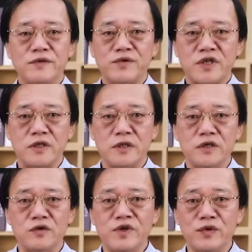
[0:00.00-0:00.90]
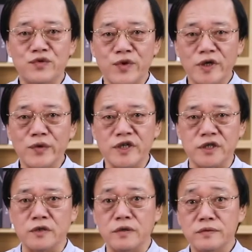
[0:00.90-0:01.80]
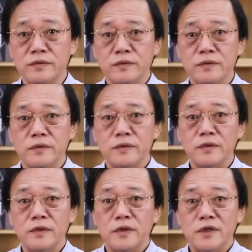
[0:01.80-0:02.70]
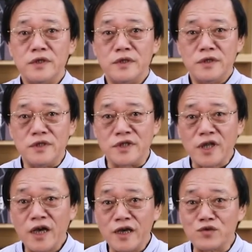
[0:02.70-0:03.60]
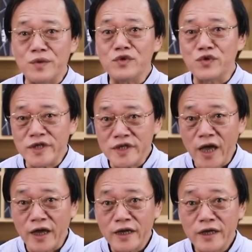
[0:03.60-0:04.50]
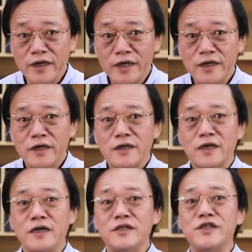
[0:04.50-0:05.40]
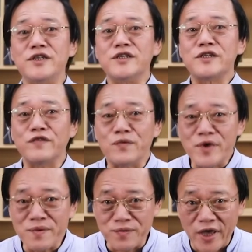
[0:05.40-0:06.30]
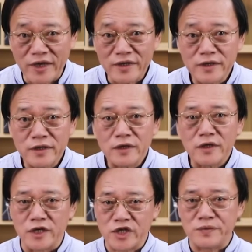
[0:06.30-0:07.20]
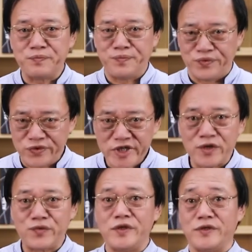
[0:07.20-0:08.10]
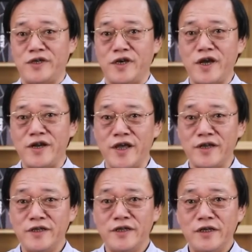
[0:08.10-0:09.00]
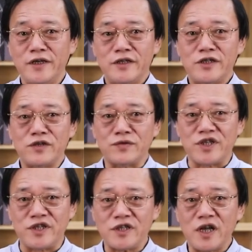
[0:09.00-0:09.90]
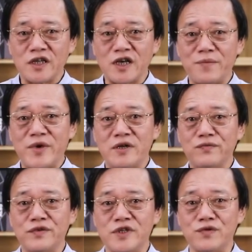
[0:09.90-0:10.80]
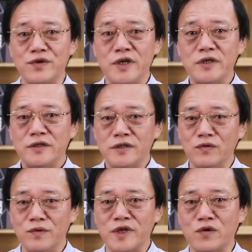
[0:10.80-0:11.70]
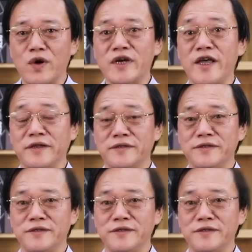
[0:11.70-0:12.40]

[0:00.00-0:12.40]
题不是有没有绝对时空，以太存不存在，钢体是否变扁，而是不再需要这些概念，这就极大地改变了物理学和我们的观念。